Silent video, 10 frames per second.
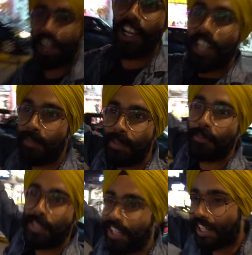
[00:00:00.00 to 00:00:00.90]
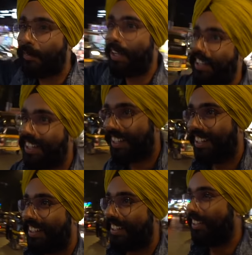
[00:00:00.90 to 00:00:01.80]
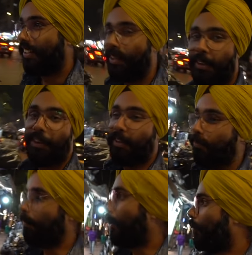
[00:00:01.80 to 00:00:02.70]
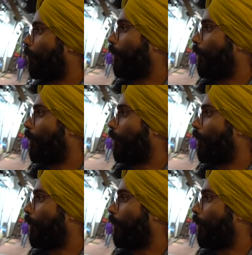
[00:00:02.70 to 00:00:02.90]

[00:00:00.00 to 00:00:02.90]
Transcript: आ गया टाइम लैप्स लेके मैं मेरे को